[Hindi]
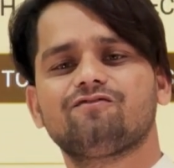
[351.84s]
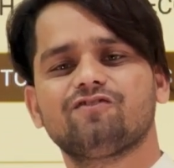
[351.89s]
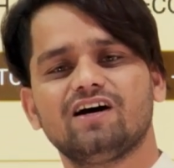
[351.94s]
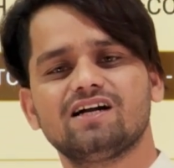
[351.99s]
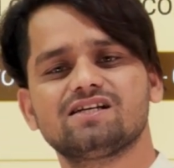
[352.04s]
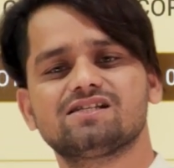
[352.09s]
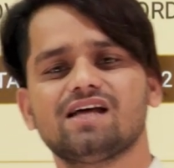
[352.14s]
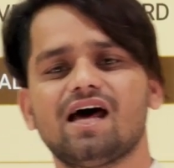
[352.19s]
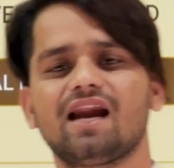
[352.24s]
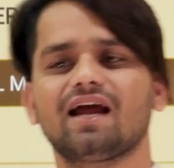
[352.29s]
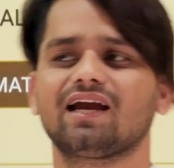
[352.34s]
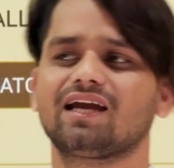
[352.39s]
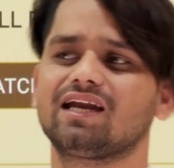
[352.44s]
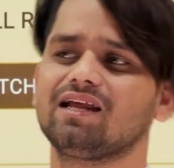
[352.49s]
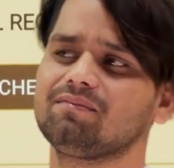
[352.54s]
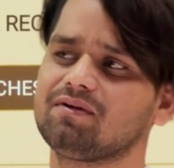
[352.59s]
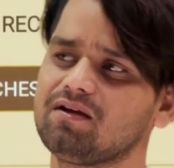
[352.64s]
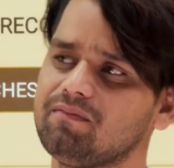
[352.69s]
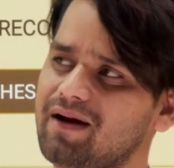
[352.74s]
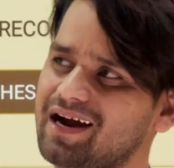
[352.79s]
अफगानिस्तान की
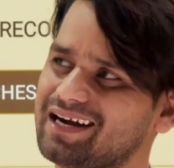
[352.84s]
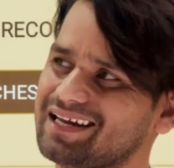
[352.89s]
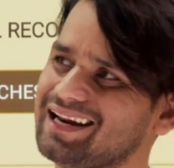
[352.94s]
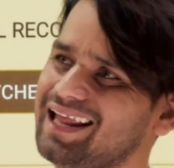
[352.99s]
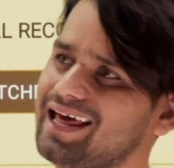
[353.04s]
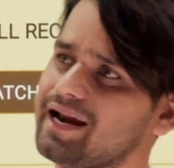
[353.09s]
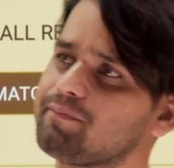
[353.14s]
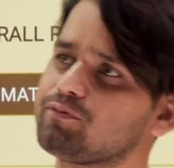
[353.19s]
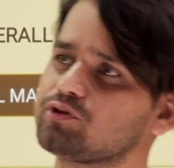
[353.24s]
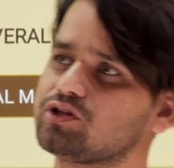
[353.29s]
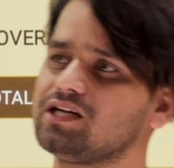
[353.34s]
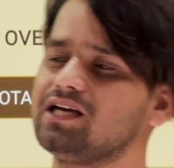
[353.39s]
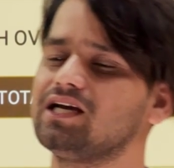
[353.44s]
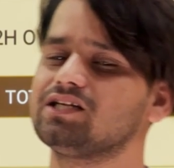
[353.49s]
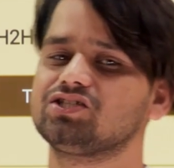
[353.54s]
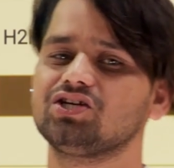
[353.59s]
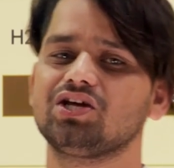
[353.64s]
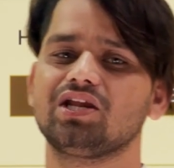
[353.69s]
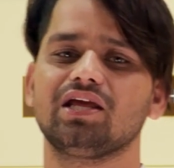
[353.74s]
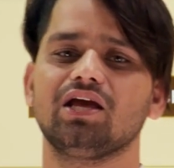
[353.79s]
टीम की बैटिंग लाइनअप उतनी
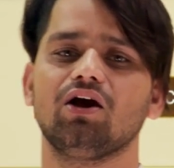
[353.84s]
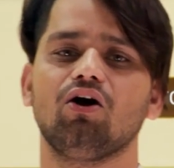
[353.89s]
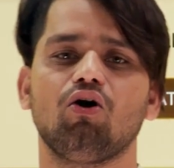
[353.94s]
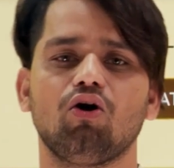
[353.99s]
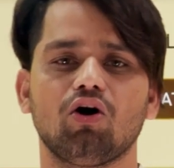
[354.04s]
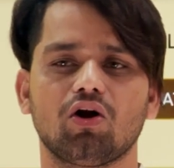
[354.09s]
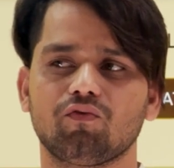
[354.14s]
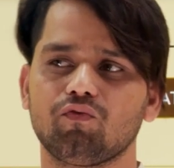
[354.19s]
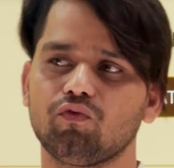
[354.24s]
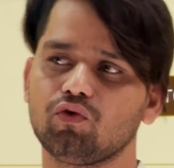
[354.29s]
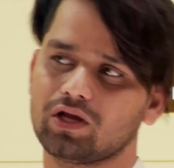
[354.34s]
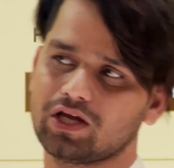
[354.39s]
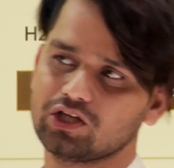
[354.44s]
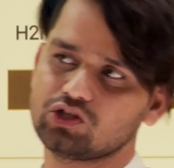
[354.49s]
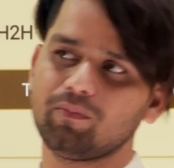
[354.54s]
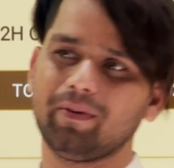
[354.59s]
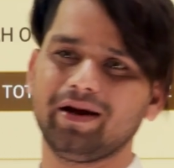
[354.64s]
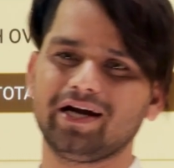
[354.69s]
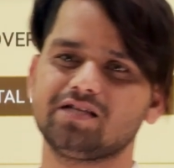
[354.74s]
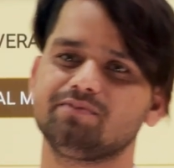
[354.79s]
अच्छी नहीं है और उनके
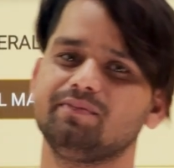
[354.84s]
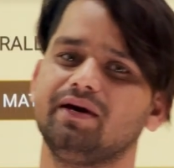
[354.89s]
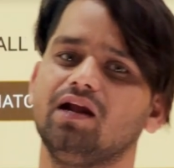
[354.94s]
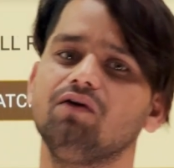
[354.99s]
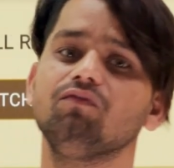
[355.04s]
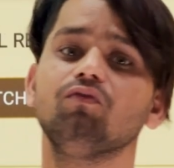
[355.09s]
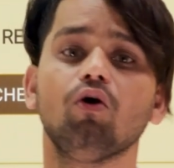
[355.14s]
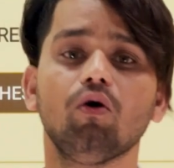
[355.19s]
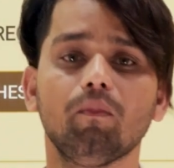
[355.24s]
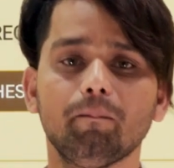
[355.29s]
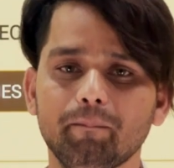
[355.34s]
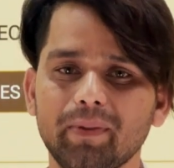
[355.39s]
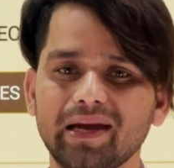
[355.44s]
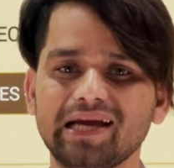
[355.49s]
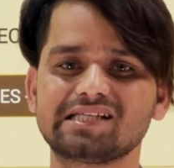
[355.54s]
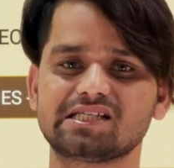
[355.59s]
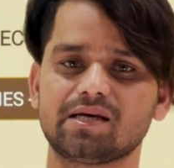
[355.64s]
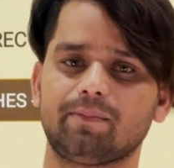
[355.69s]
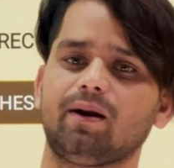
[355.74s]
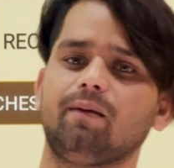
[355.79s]
जो बैट्समैन है वो
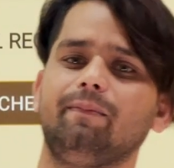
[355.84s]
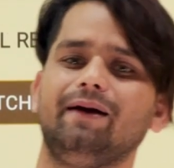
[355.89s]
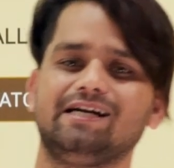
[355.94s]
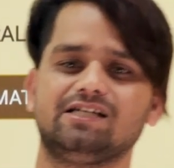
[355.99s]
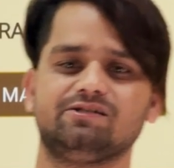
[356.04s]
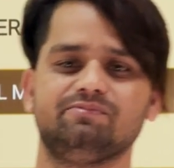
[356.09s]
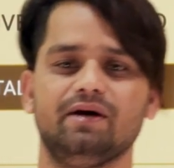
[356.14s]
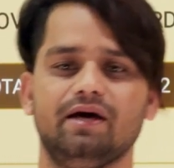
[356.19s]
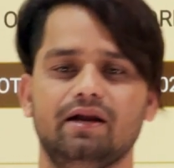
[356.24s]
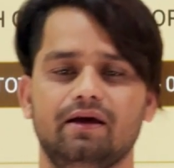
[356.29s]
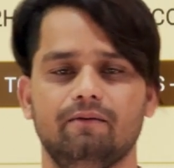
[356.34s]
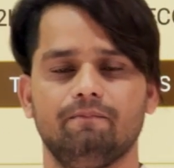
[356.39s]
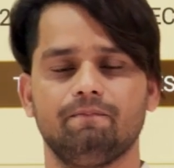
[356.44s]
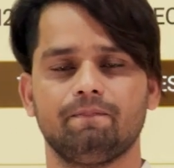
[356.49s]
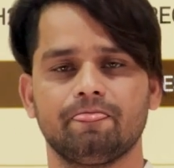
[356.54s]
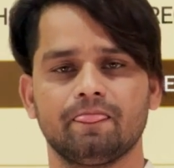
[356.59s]
बेसबर बैट्समैन है